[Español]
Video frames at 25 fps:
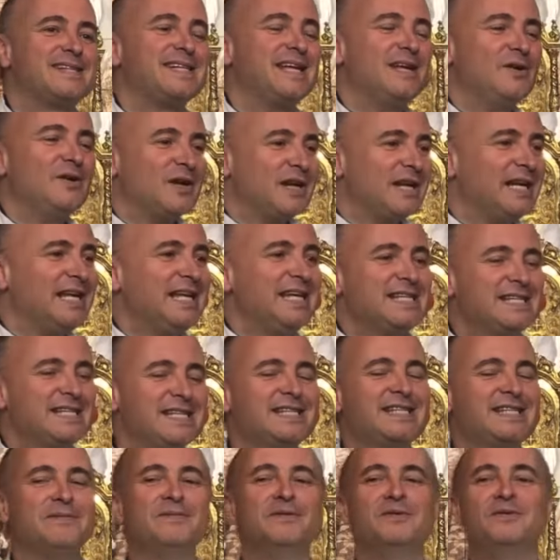los reyes de
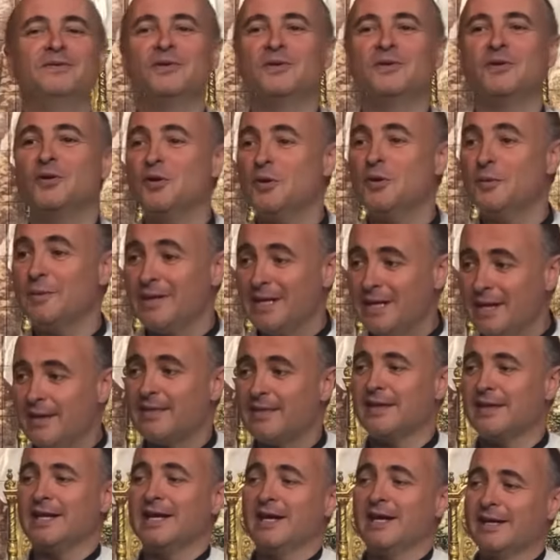este mundo no
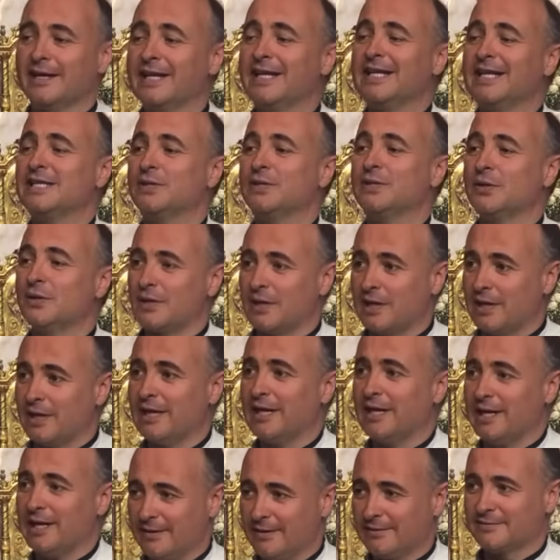obedecen a Cristo
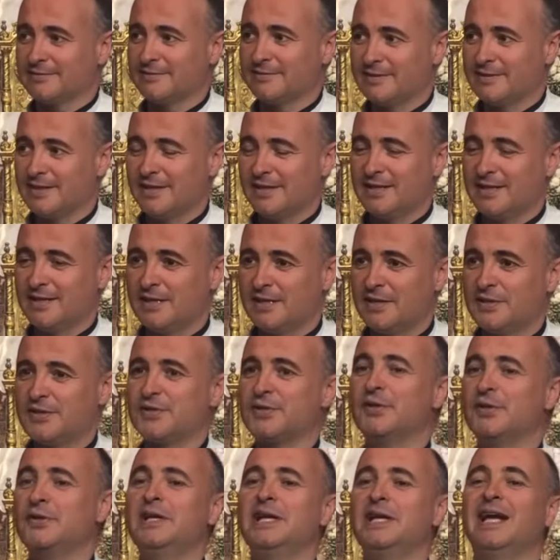Rey,
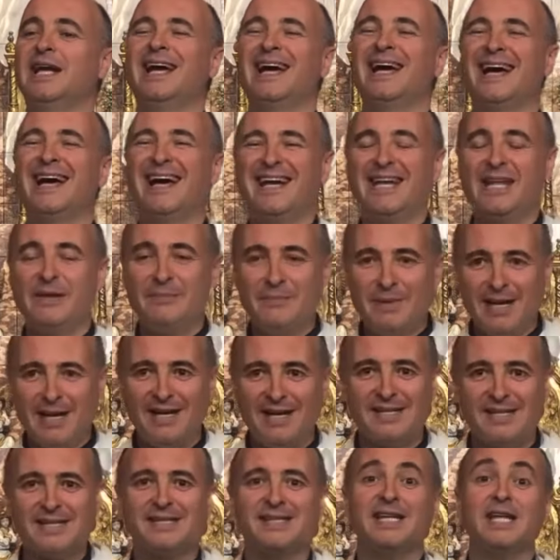son
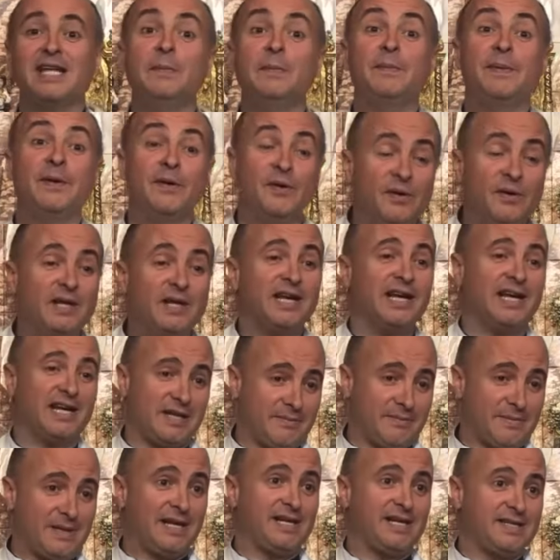animales y peor que
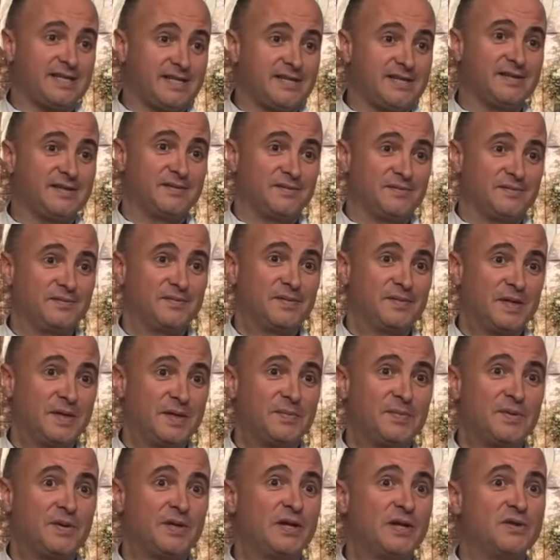animales,
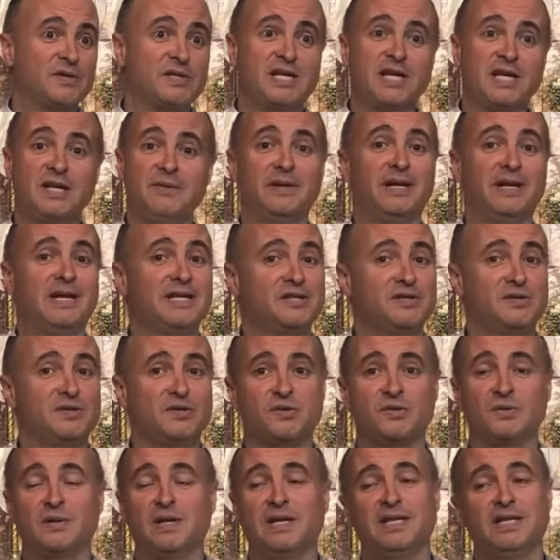porque los animales no
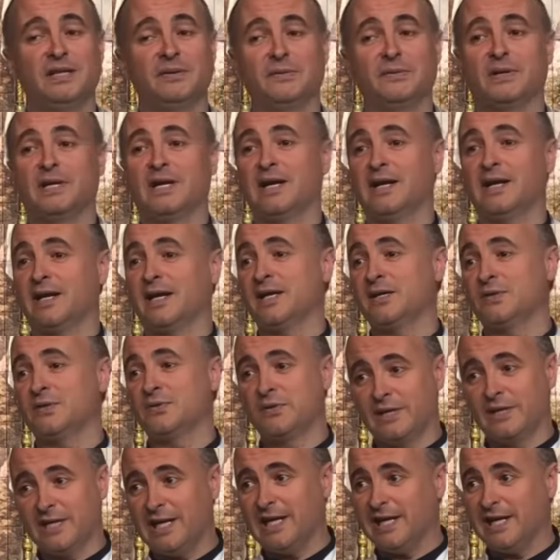suelen devorar a
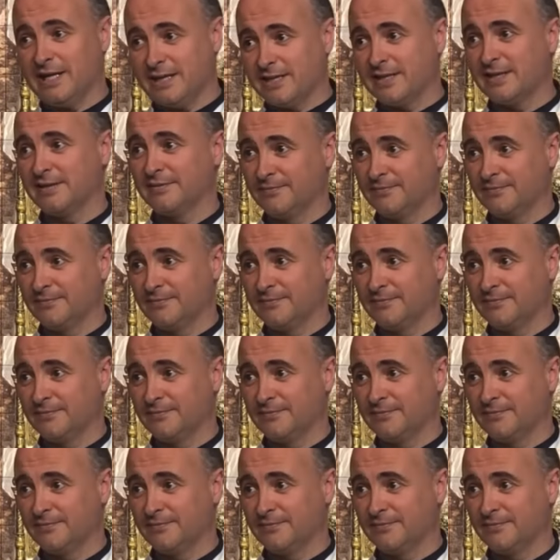sus crías.